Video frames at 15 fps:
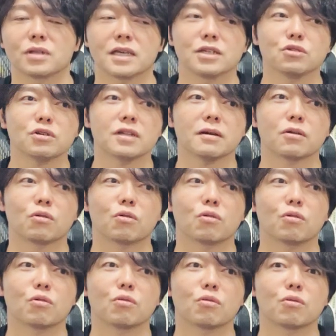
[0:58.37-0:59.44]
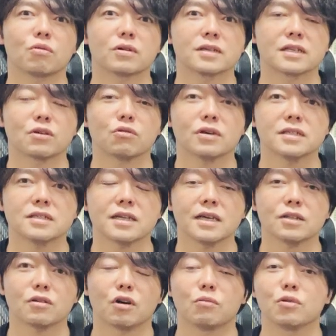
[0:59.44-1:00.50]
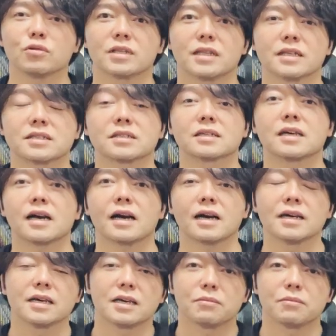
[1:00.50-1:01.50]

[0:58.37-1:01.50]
非常に聞こえづらいとは思うんですが、